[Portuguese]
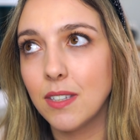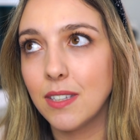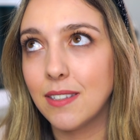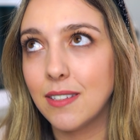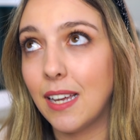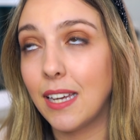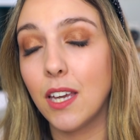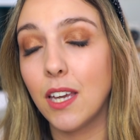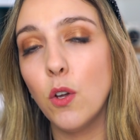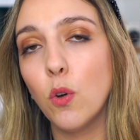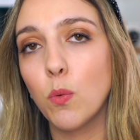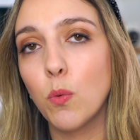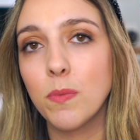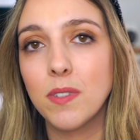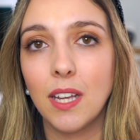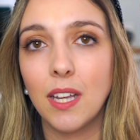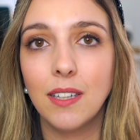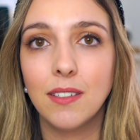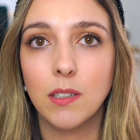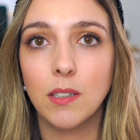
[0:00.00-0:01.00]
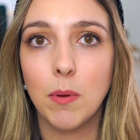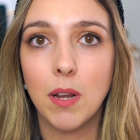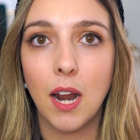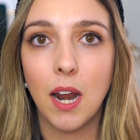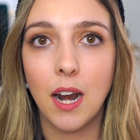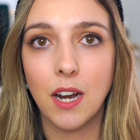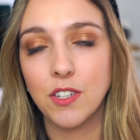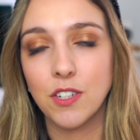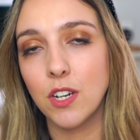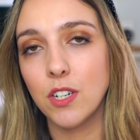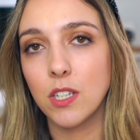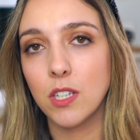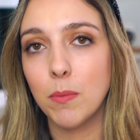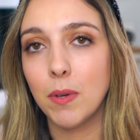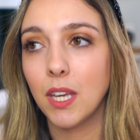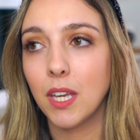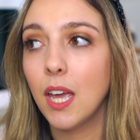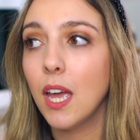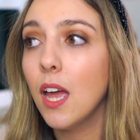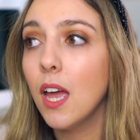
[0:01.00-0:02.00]
Tenho eu começado a trabalhar às 6 da
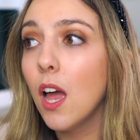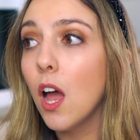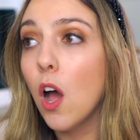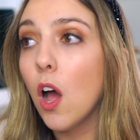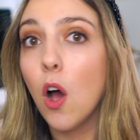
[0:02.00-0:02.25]
manhã